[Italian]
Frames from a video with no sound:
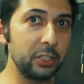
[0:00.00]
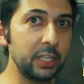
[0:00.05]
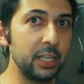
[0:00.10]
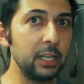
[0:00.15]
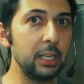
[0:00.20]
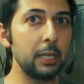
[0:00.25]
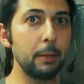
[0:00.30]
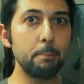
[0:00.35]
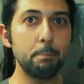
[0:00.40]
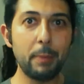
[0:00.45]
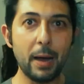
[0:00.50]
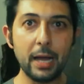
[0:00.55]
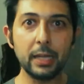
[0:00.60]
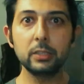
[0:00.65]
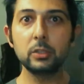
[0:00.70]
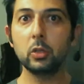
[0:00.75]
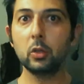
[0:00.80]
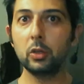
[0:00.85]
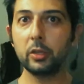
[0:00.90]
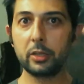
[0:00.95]
nel
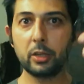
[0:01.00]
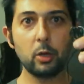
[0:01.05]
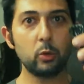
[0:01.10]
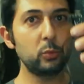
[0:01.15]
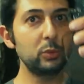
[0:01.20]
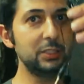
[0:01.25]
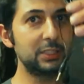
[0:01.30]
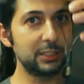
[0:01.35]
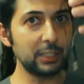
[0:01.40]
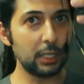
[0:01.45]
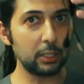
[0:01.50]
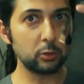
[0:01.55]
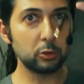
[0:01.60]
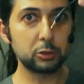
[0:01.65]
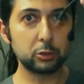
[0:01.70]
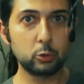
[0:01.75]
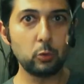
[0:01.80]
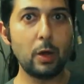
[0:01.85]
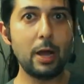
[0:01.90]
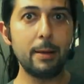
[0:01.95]
bundle che ho
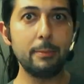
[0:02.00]
acquistato su